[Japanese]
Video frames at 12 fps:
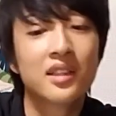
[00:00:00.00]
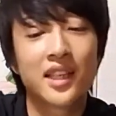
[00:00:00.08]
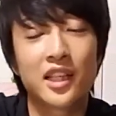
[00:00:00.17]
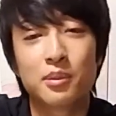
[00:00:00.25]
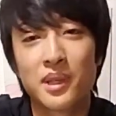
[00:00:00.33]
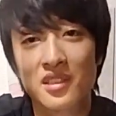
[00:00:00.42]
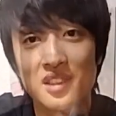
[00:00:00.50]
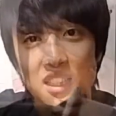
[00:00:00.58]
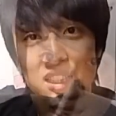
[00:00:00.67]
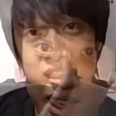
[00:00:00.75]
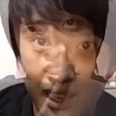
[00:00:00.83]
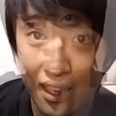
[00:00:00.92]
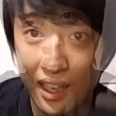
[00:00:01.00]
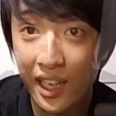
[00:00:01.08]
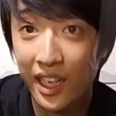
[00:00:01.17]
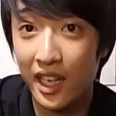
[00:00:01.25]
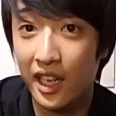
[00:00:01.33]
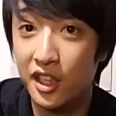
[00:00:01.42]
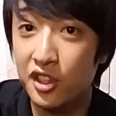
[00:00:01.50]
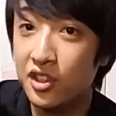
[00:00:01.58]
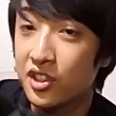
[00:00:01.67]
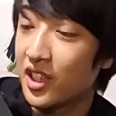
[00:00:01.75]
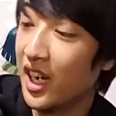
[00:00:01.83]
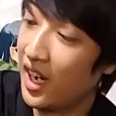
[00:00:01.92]
サイドバッグです。えー、
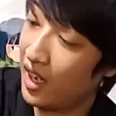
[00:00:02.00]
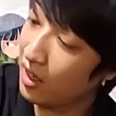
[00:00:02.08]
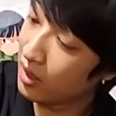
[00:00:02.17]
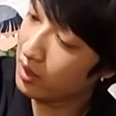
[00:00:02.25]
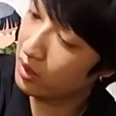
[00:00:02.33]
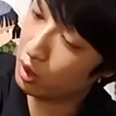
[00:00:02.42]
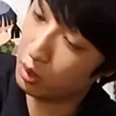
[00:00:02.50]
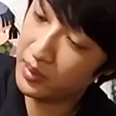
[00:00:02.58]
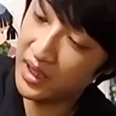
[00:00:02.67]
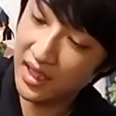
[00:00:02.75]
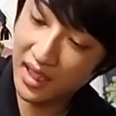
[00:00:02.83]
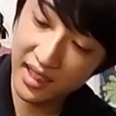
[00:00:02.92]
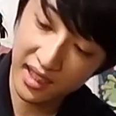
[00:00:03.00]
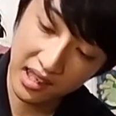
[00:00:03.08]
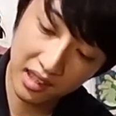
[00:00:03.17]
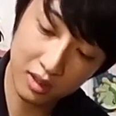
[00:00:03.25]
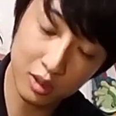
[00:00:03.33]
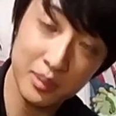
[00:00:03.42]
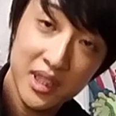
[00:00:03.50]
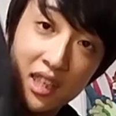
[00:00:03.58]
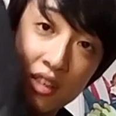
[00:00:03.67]
リュックが、小峰だっけな小峰